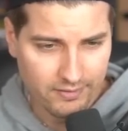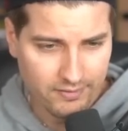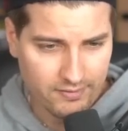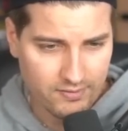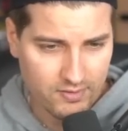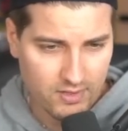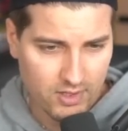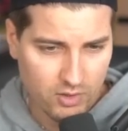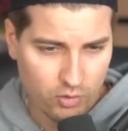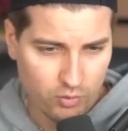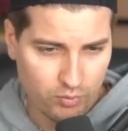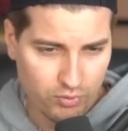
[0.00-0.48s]

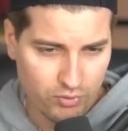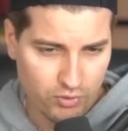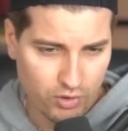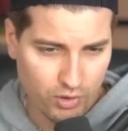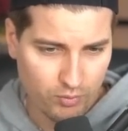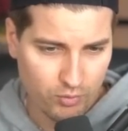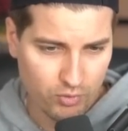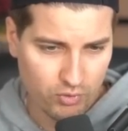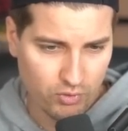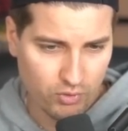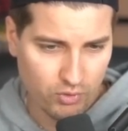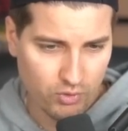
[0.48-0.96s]
Si un ou plusieurs
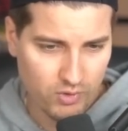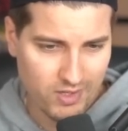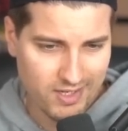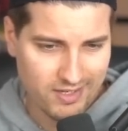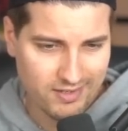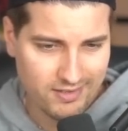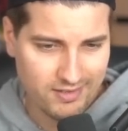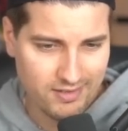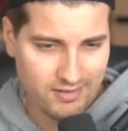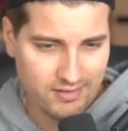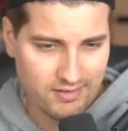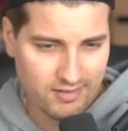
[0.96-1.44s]
monstres
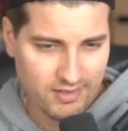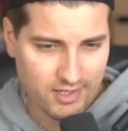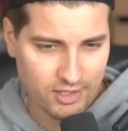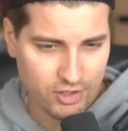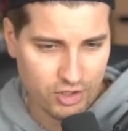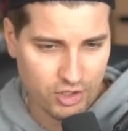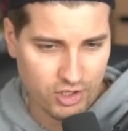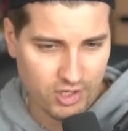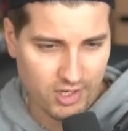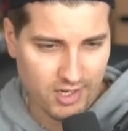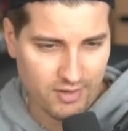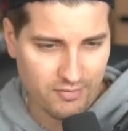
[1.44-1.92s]
X6
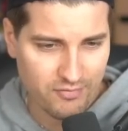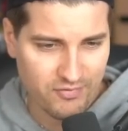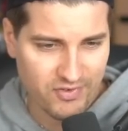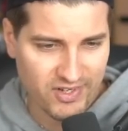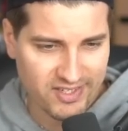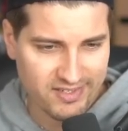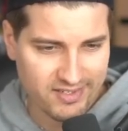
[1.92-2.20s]
Cache-Tira face